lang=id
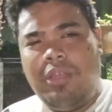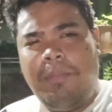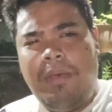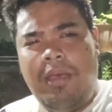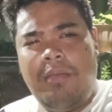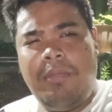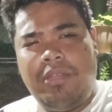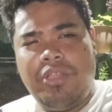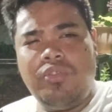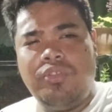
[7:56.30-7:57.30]
apa
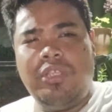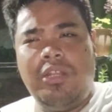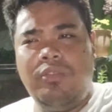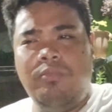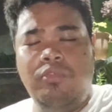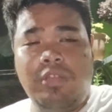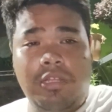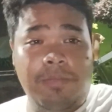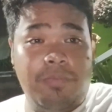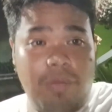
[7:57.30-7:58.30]
media sosial itu mudah
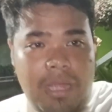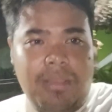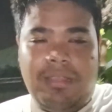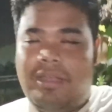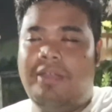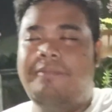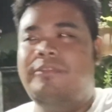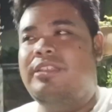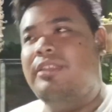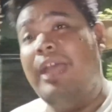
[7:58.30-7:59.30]
dibuat ya
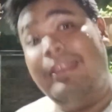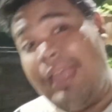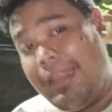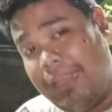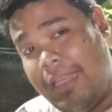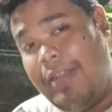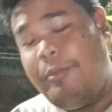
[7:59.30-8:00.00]
jadi hati-hati